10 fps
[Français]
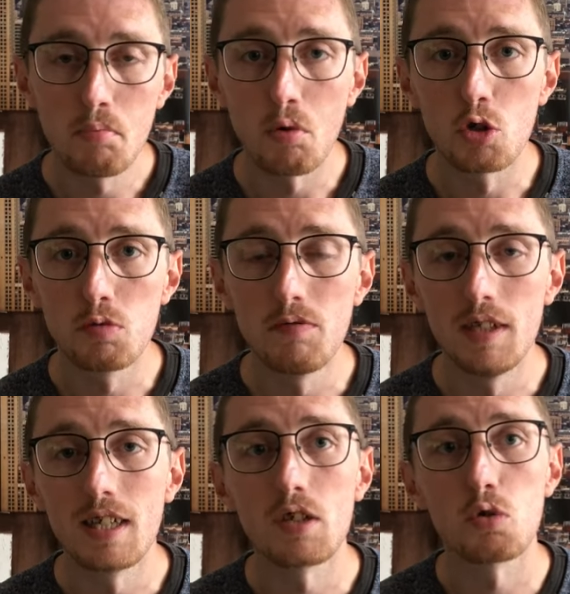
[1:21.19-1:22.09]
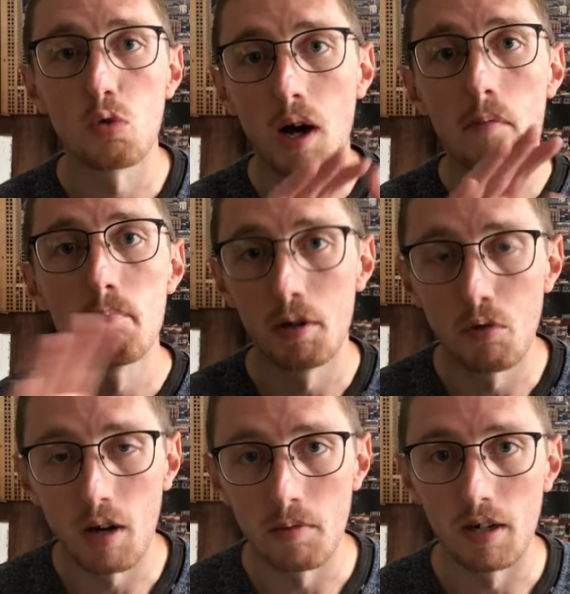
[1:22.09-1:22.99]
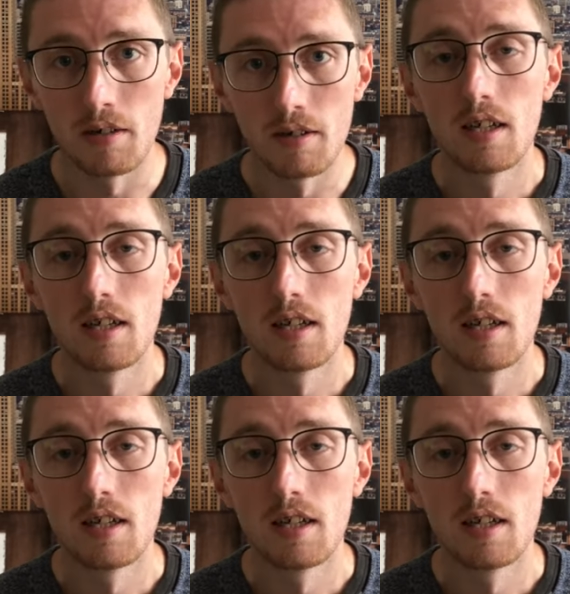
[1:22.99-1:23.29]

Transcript: pour ensuite finir sur un panorama.